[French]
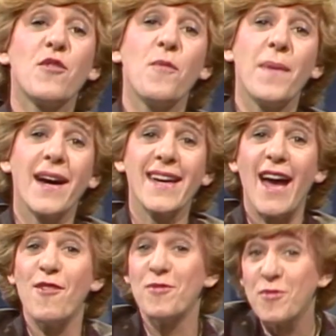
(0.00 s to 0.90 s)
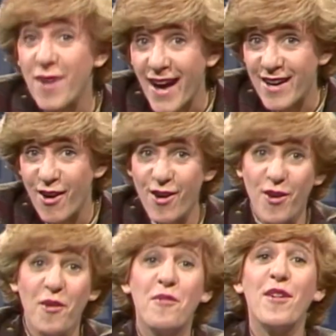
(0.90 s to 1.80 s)
comparée à un ouragan,
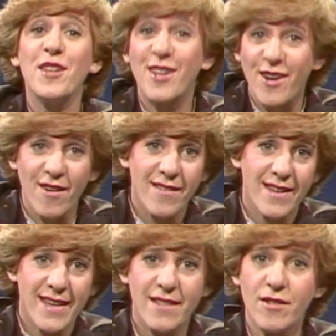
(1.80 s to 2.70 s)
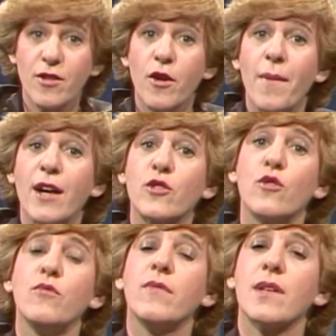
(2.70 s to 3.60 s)
un volcan, et dans un hommage que
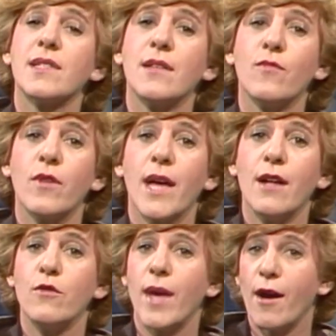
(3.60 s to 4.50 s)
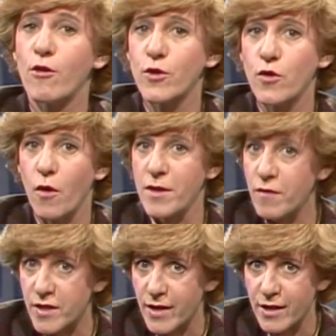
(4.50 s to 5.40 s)
l'Université de Montréal lui a rendu en
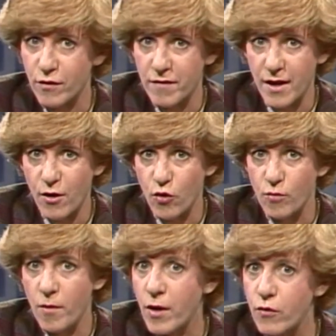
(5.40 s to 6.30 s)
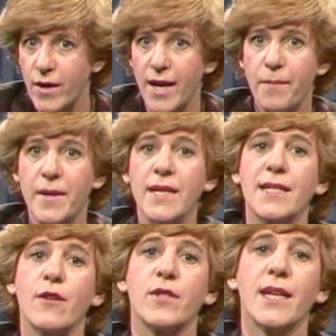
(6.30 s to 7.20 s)
1981, au moment où elle a pris
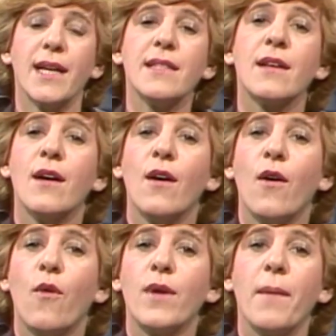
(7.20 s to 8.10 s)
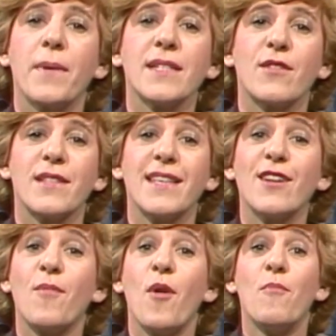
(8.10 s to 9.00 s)
sa retraite, on l'a présentée
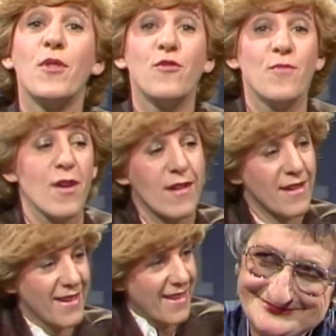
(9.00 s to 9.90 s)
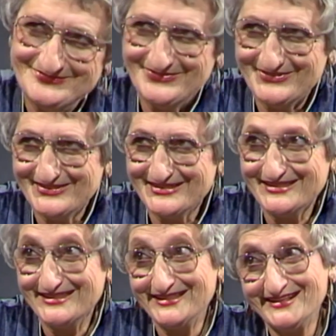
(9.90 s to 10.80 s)
comme un monument
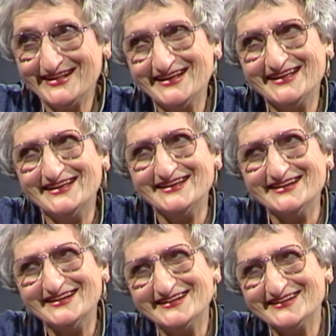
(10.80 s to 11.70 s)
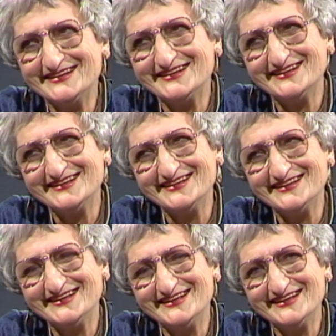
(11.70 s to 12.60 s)
vraiment, Marie-Vonne qu'est-ce que ça fait de se
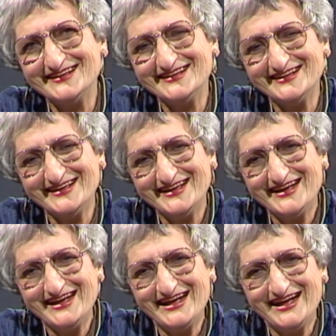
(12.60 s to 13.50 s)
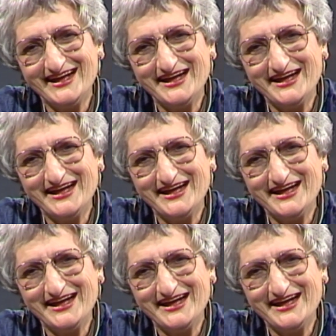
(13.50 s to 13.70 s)
faire, de qualifier de